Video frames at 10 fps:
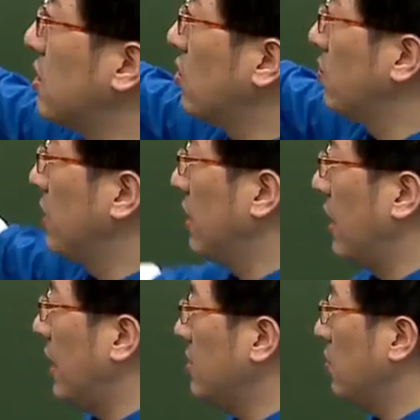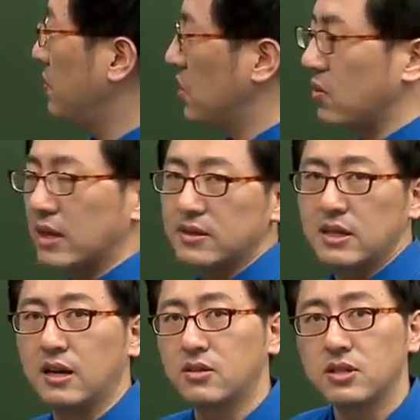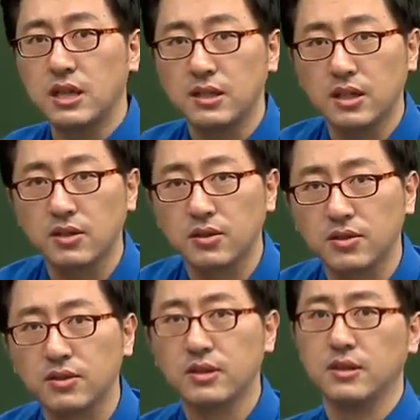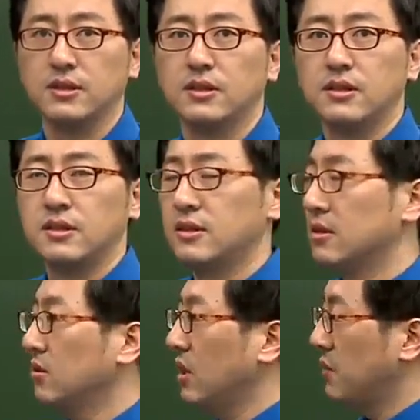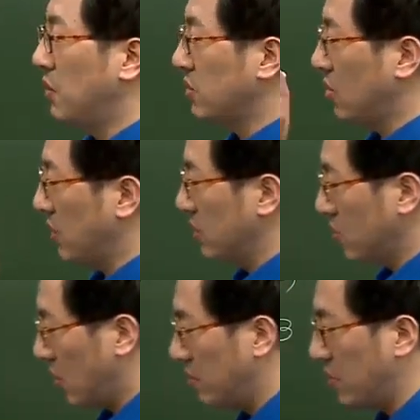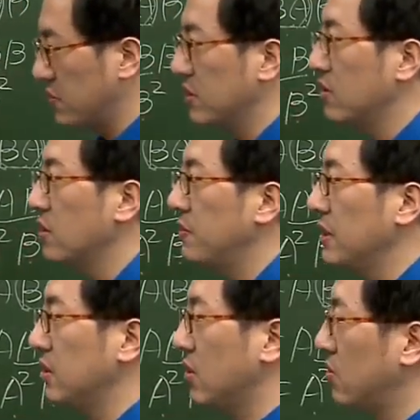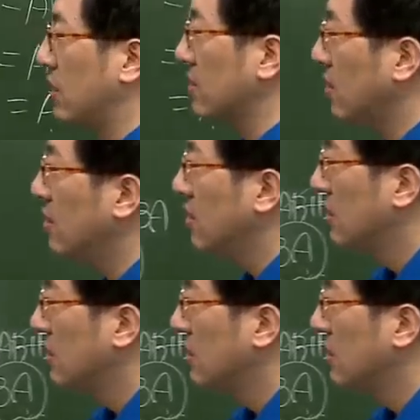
제곱이 A제곱, B제곱 같으냐? 그렇지 않아요. 그런데 이번 경우에는 교환법칙이 성립하는 경우라서